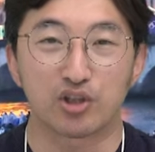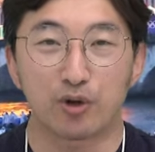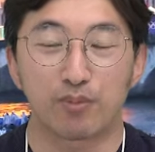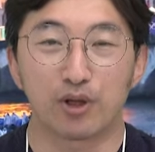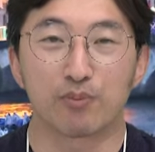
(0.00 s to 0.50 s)

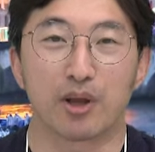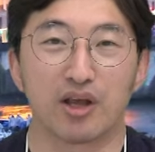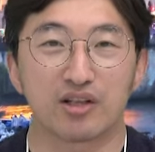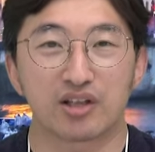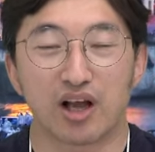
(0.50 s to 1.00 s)
2008년
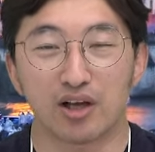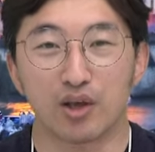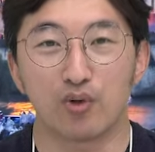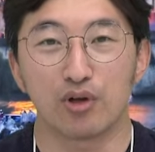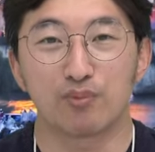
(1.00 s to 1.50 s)
베이징
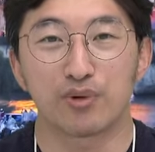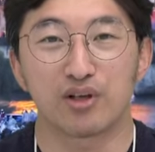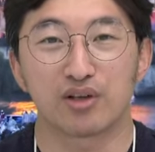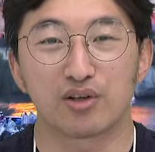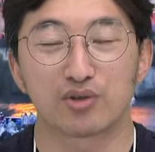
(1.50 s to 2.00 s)

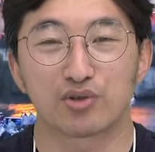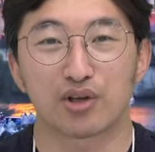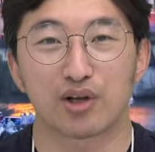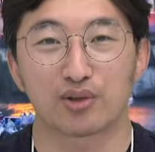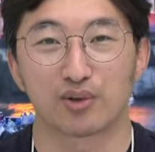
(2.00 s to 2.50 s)
하계올림픽을
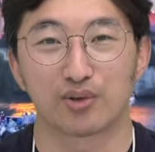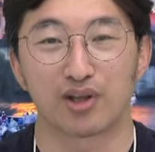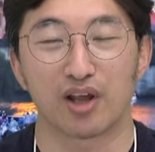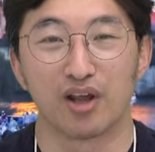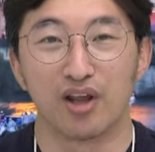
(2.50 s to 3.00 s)
취재
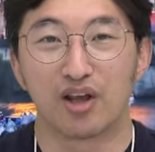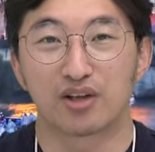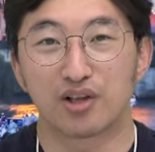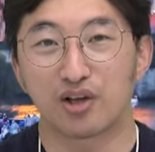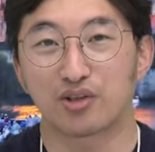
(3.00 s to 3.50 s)
갔었는데
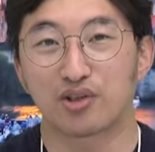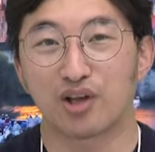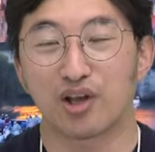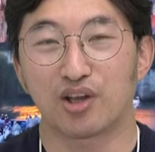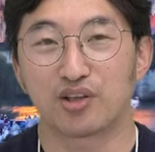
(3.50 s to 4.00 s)
그
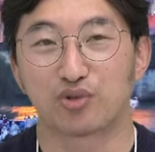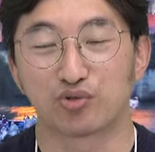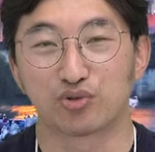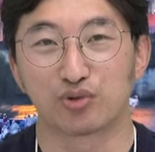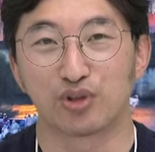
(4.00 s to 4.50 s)
당시에 이제
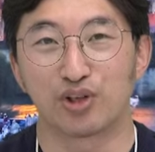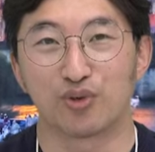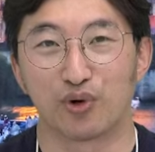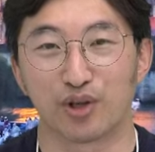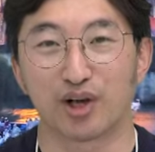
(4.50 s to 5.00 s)

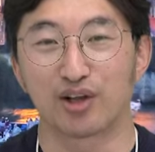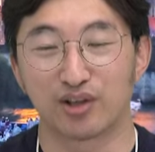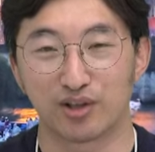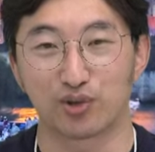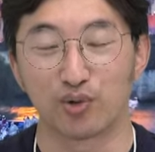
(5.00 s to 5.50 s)
중국이 워낙
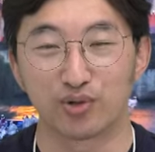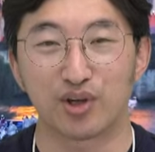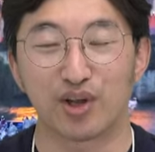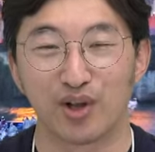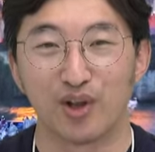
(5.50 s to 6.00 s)
그
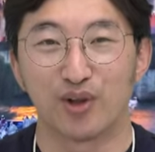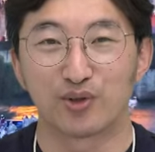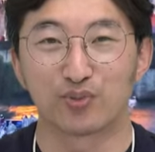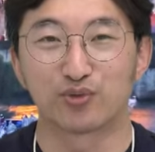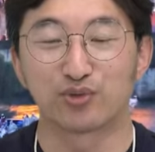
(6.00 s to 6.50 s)
전체
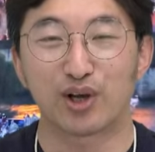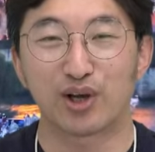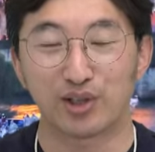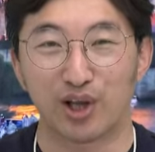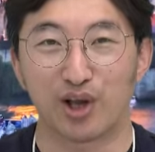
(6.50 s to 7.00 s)
좀
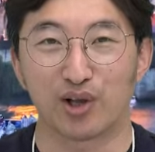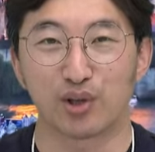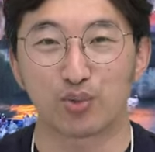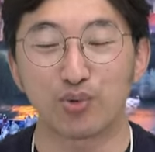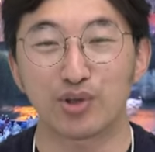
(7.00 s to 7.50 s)
국가가 다
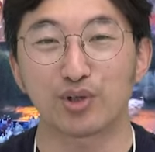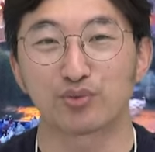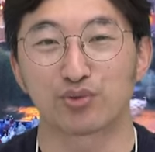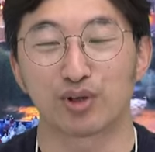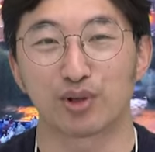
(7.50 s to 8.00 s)
이게 통제하는
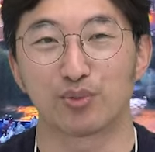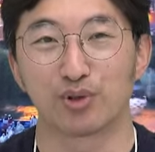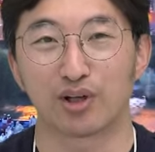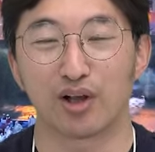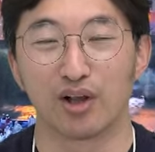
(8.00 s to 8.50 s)
국가다
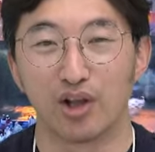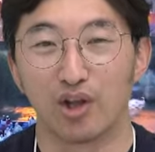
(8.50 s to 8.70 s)
보니까